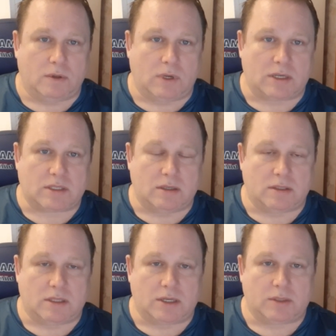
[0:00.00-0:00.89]
как сказал
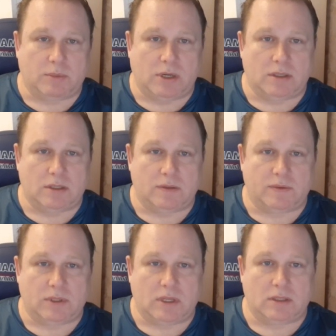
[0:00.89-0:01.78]
старший
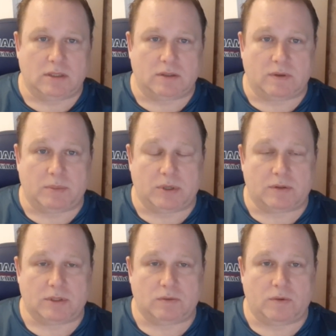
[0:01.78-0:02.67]
Беллидинов, не надо делать, во-первых,
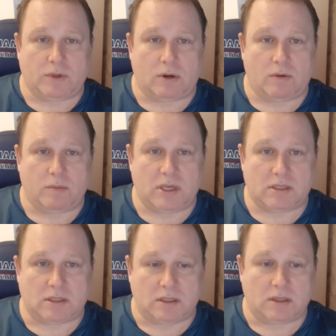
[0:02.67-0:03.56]
из него второго
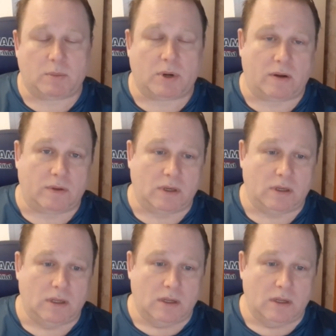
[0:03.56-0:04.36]
Месси, это правда.